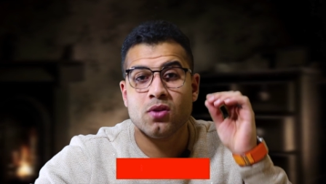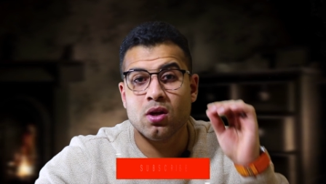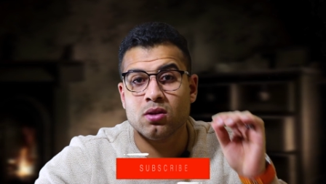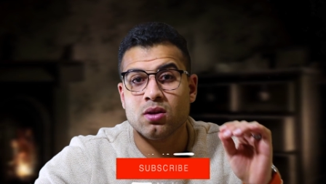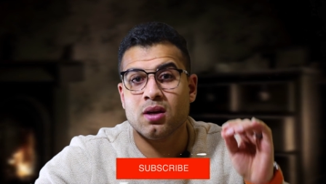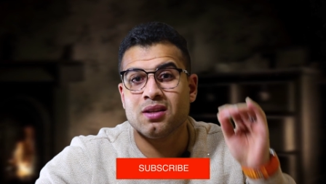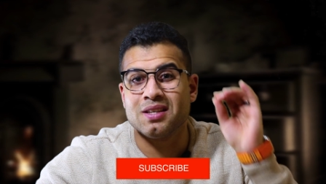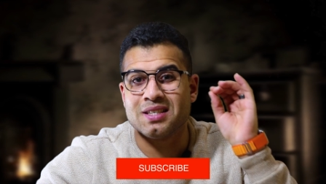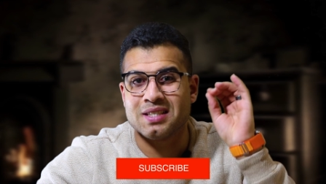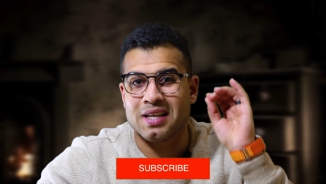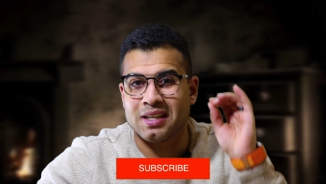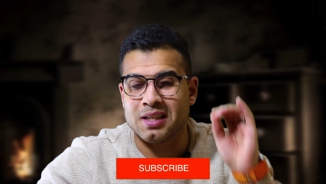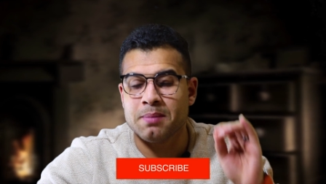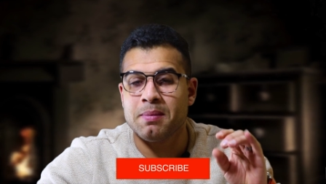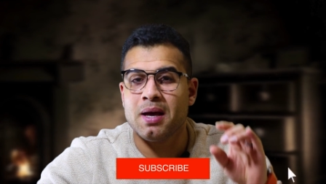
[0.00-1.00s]
تقدر
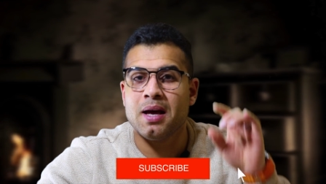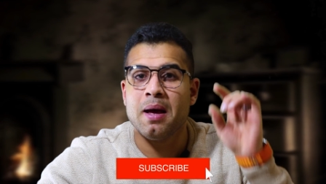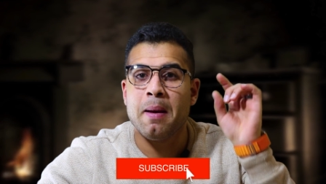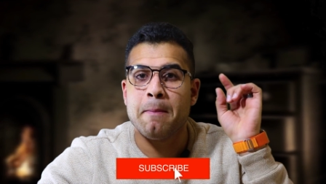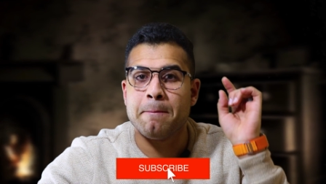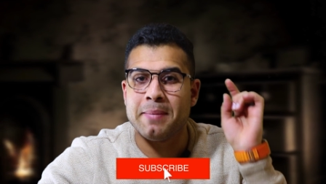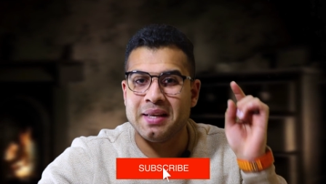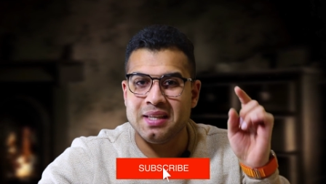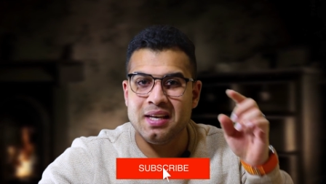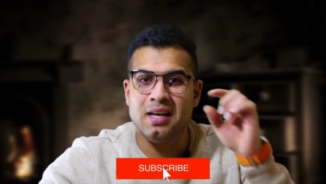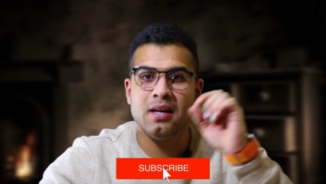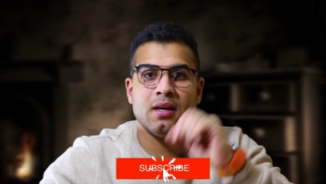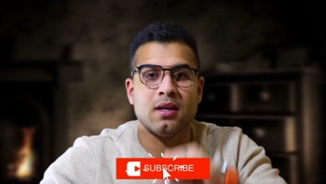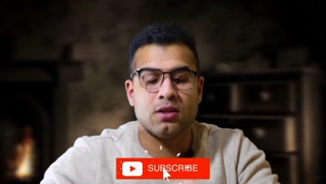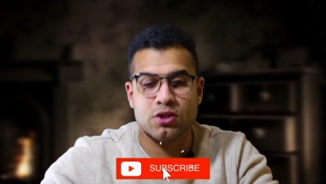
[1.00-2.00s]
تستخدمها
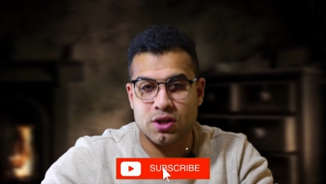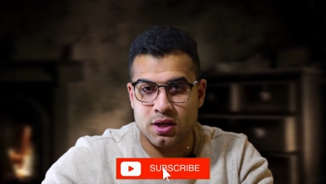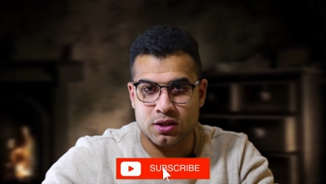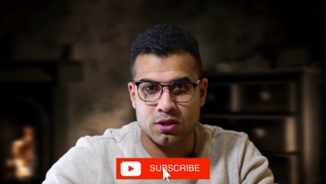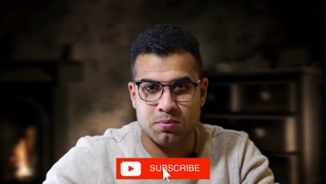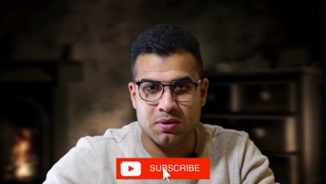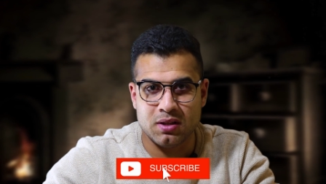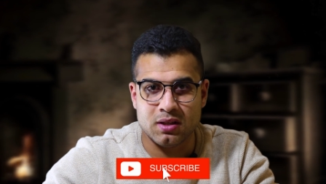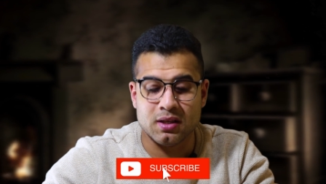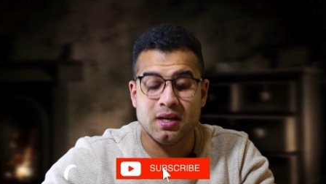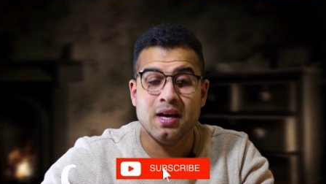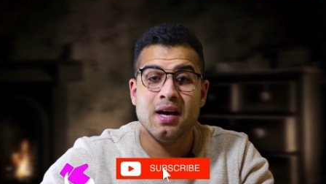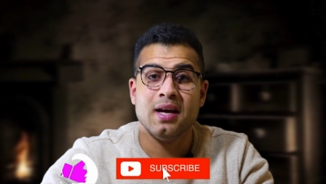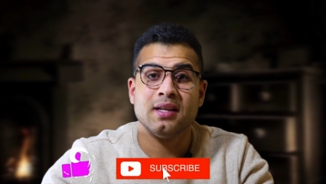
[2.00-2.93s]
بديل لتشات جي بي تي